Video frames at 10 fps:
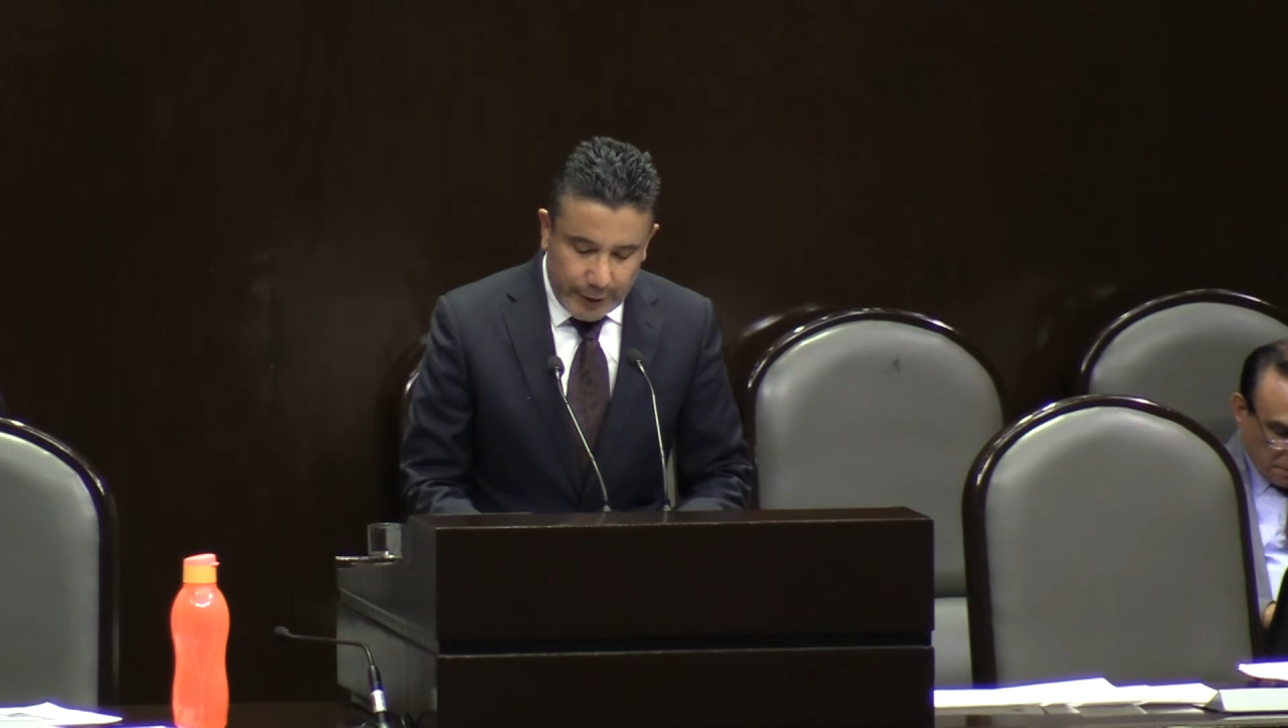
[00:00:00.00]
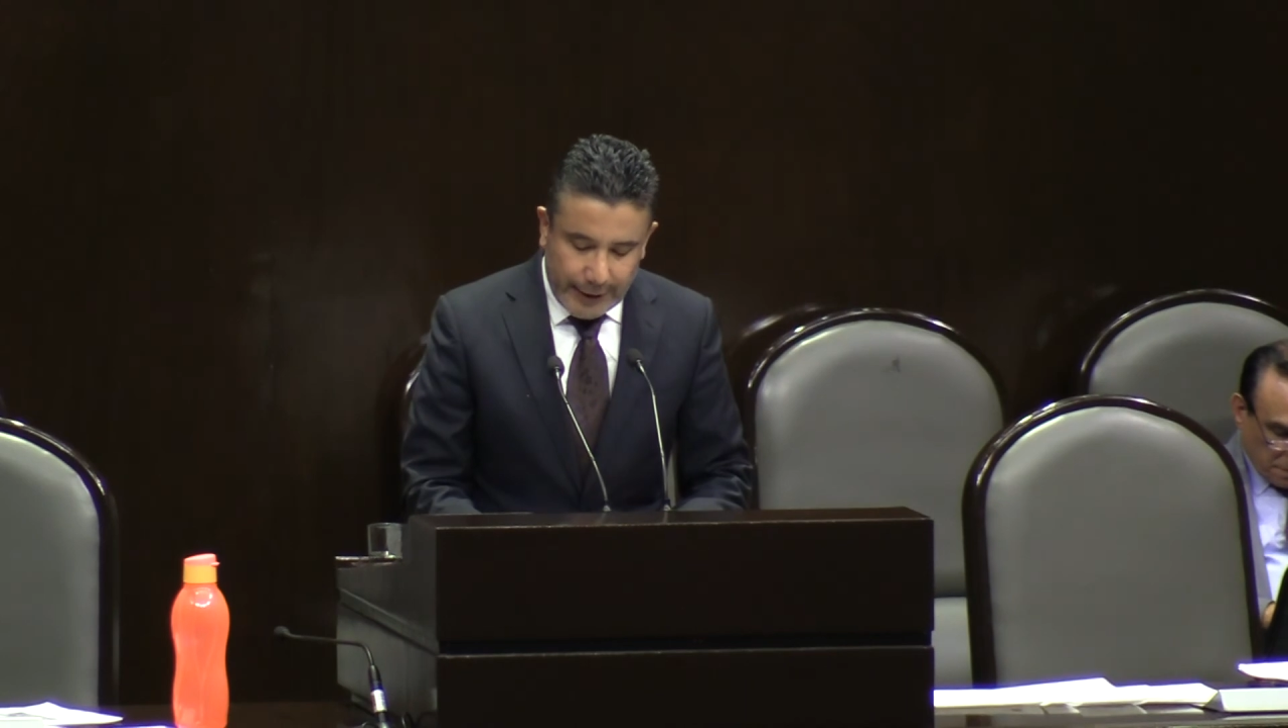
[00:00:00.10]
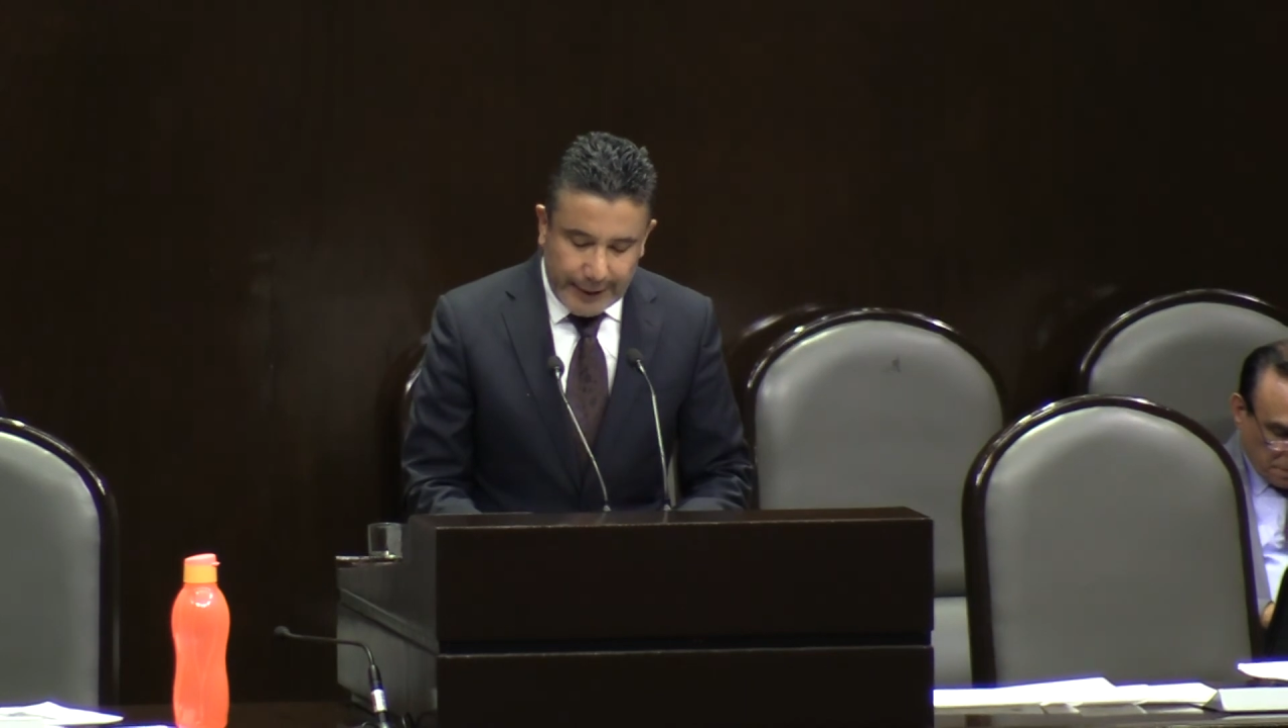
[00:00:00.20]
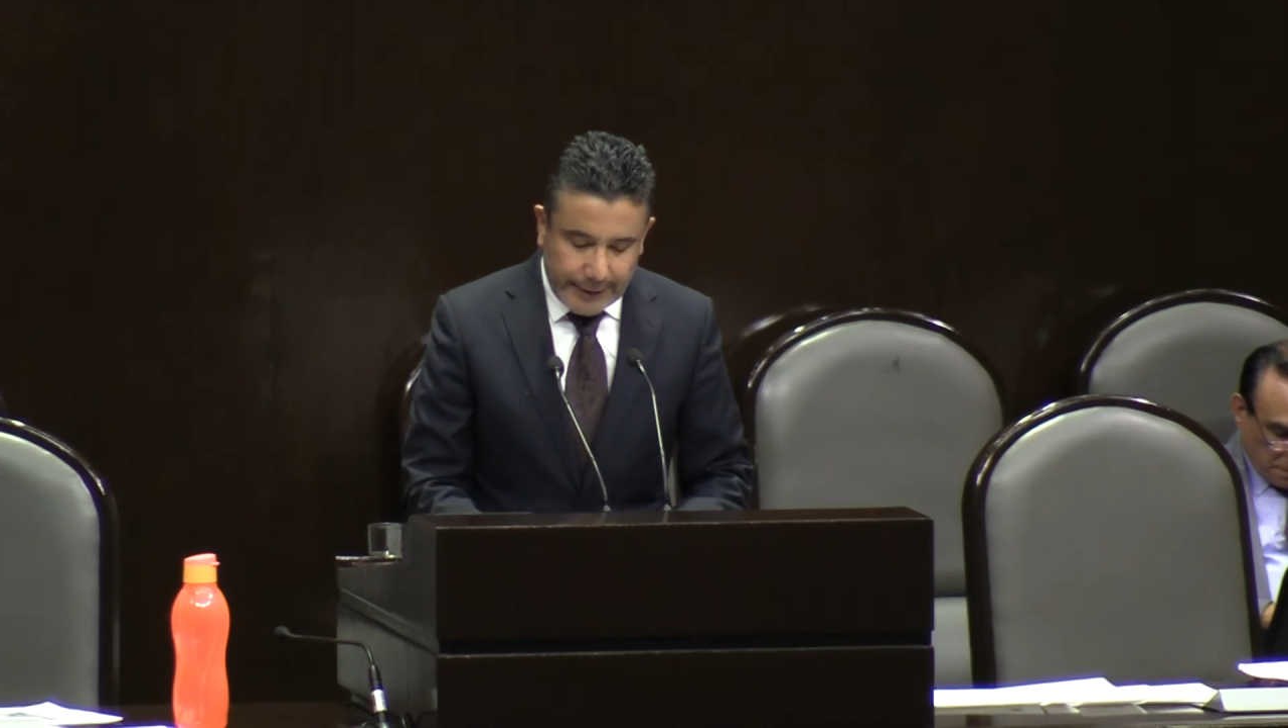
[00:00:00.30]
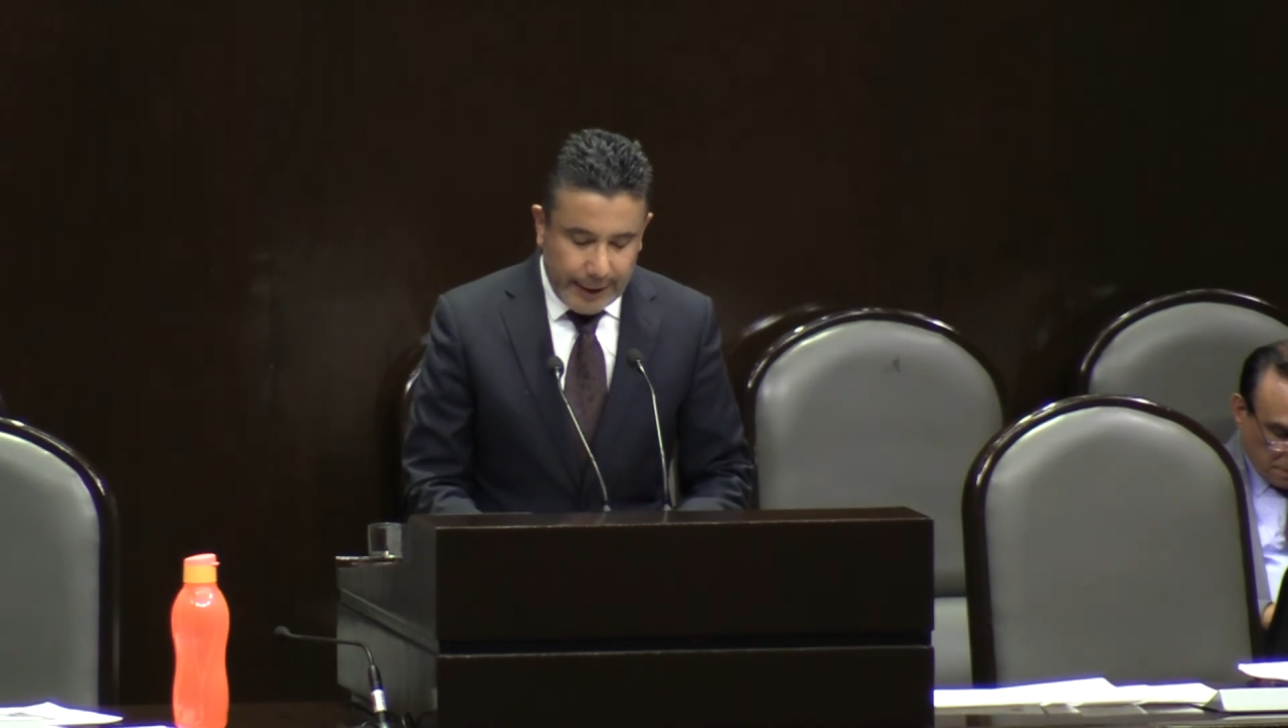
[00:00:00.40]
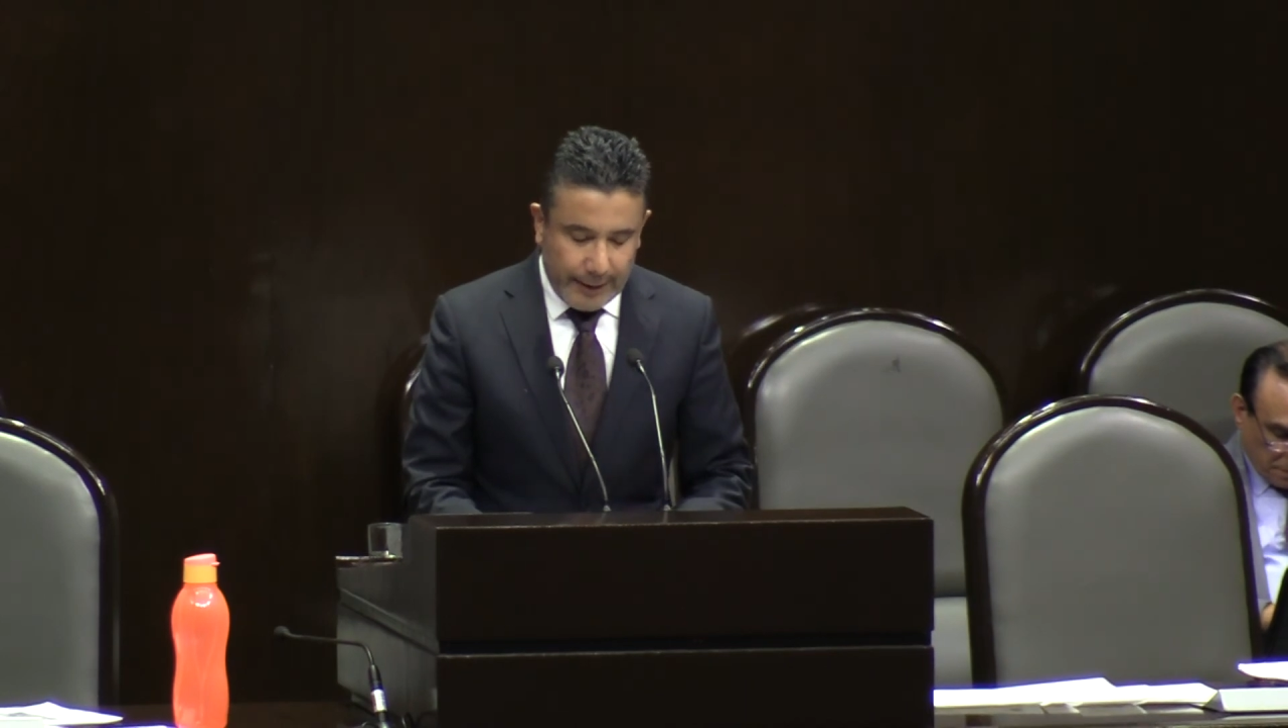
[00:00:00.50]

de esta